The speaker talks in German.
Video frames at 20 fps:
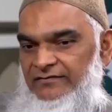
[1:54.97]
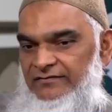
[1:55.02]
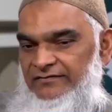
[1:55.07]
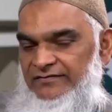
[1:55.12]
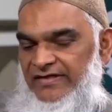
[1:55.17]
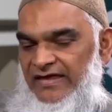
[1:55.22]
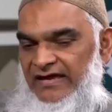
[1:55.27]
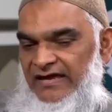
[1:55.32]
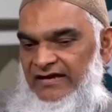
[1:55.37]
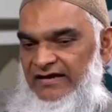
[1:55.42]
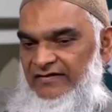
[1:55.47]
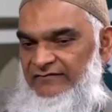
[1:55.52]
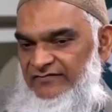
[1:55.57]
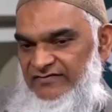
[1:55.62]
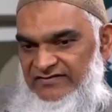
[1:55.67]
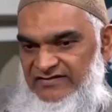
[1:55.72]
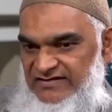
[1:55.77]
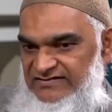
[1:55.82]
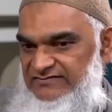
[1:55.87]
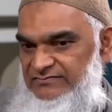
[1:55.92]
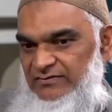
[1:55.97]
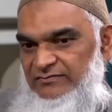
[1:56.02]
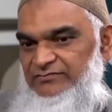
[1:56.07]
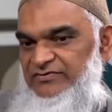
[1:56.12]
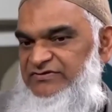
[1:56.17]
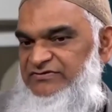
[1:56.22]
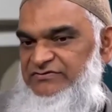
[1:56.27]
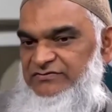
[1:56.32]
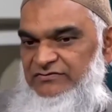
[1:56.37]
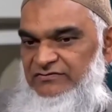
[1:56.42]
Punkt für Punkt,
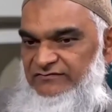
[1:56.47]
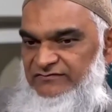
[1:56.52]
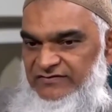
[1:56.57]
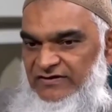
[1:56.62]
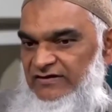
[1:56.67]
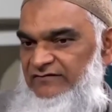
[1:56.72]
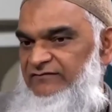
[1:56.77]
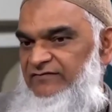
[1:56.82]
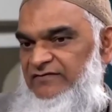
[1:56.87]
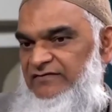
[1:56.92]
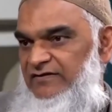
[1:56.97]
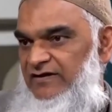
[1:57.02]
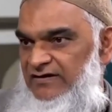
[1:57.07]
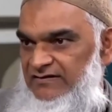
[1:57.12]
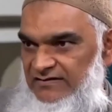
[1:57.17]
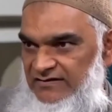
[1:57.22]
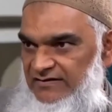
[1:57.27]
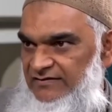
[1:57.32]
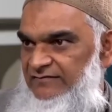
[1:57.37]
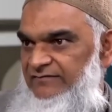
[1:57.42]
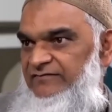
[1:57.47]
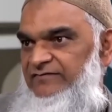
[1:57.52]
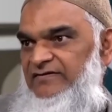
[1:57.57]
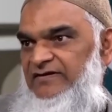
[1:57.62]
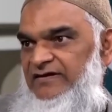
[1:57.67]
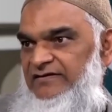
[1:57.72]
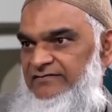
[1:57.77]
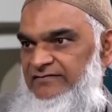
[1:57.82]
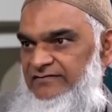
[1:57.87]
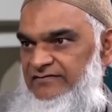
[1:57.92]
Buchstabe für Buchstabe, so wie es dem
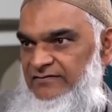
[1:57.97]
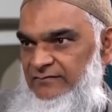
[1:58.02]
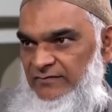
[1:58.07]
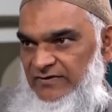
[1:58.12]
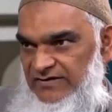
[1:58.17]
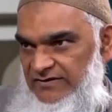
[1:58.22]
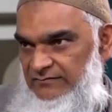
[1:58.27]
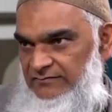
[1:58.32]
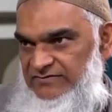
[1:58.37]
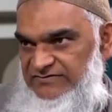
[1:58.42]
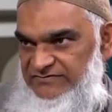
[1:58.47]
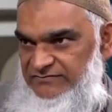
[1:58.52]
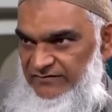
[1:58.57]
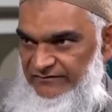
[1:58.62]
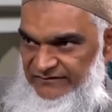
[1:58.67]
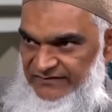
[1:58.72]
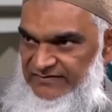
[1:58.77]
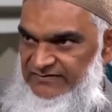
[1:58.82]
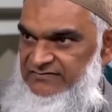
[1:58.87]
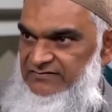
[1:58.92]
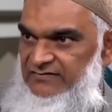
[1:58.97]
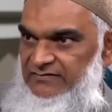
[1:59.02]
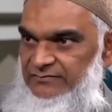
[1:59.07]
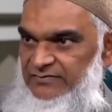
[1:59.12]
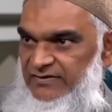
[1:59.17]
Propheten Mohammed, Friede sei auf ihm,